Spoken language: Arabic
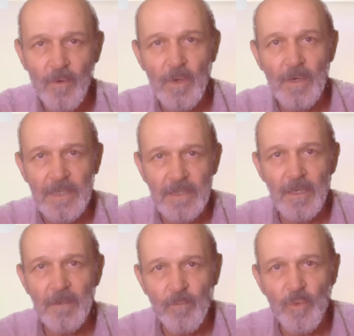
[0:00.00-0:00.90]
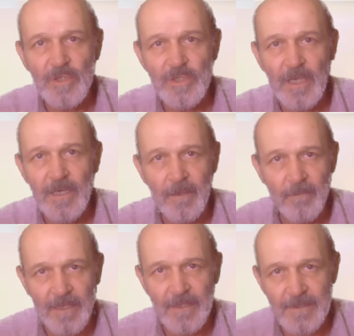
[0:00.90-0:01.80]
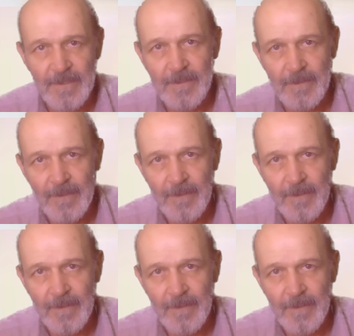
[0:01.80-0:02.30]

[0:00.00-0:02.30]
وخطاب موجه لإبليس